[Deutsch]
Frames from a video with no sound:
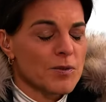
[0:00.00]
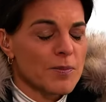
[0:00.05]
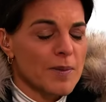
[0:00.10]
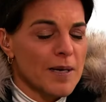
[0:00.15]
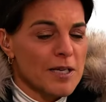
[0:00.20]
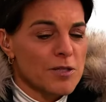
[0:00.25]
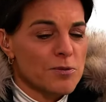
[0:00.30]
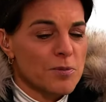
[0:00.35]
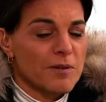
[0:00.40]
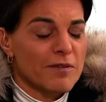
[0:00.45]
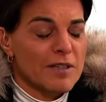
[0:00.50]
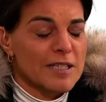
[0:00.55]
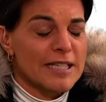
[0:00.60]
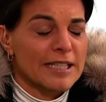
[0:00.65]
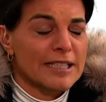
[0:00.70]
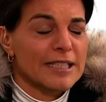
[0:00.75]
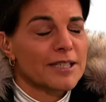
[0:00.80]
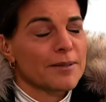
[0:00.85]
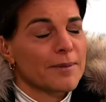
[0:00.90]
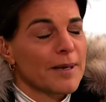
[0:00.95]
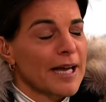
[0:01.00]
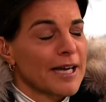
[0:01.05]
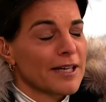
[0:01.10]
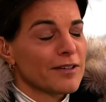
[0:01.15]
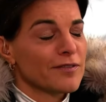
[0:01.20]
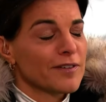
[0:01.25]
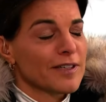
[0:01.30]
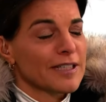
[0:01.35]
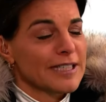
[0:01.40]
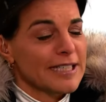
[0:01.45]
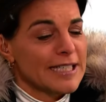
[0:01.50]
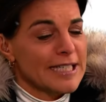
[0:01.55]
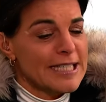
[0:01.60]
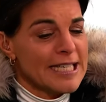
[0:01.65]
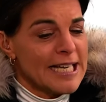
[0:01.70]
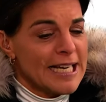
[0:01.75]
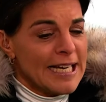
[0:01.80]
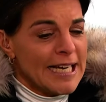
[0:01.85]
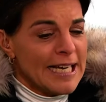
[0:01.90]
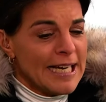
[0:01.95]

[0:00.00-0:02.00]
zum Beispiel, was ja nicht immer einfach ist.